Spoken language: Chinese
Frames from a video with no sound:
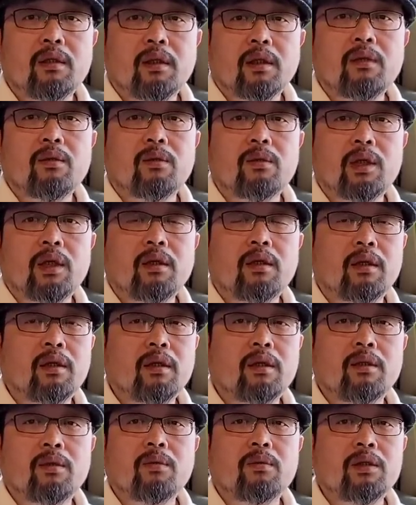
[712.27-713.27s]
能有任何
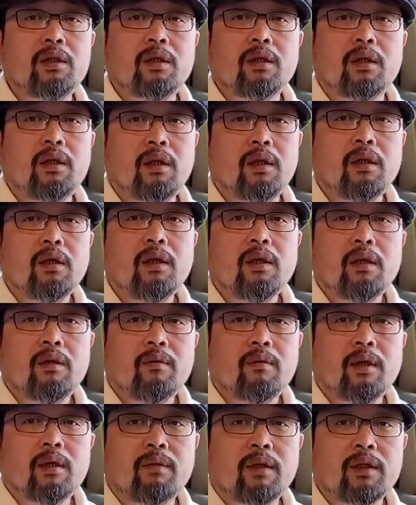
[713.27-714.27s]
的东西可以
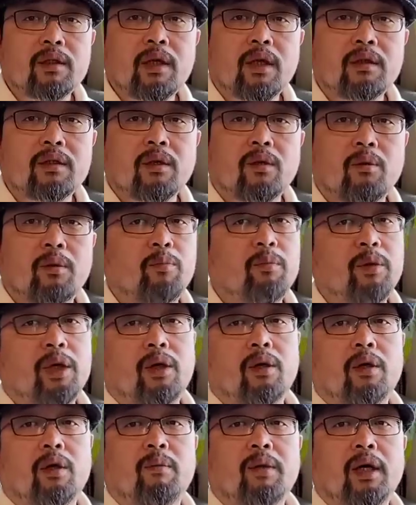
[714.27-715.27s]
往往下走吗？没
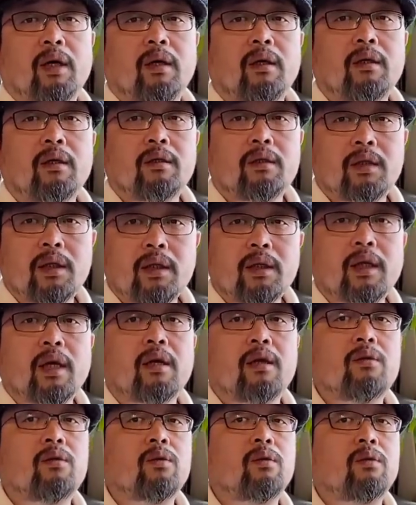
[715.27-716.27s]
有了吧？这才
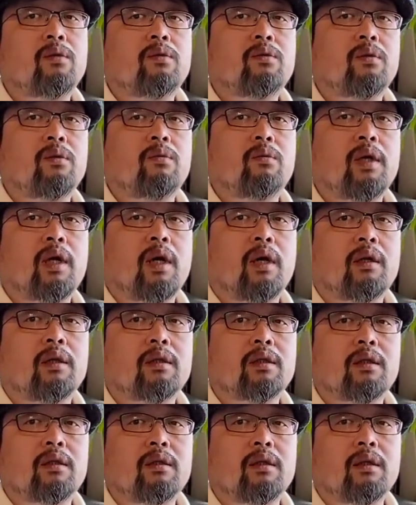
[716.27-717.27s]
是最最重要的
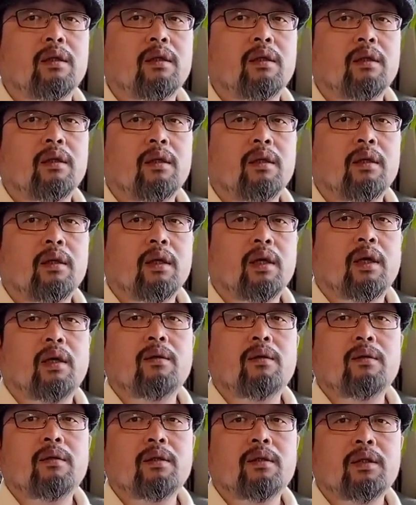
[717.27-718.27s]
事情。
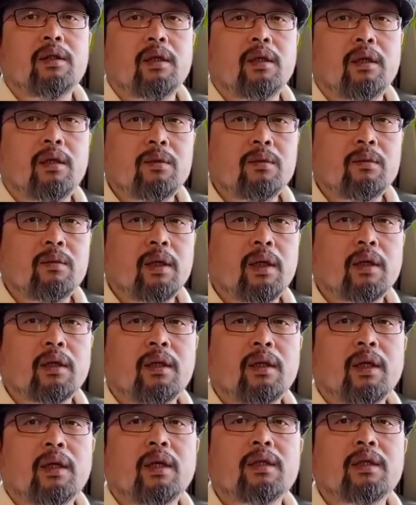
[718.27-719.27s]
好，谢谢诸位，
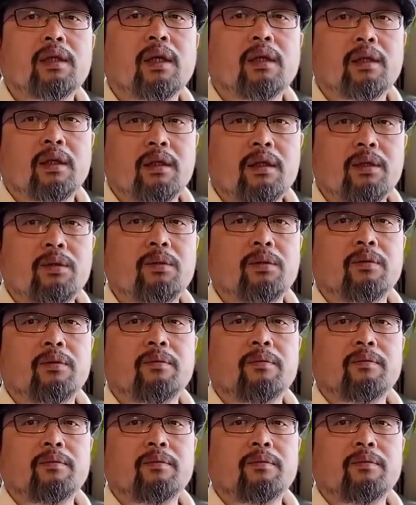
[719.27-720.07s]
跟大家瞎扯几句。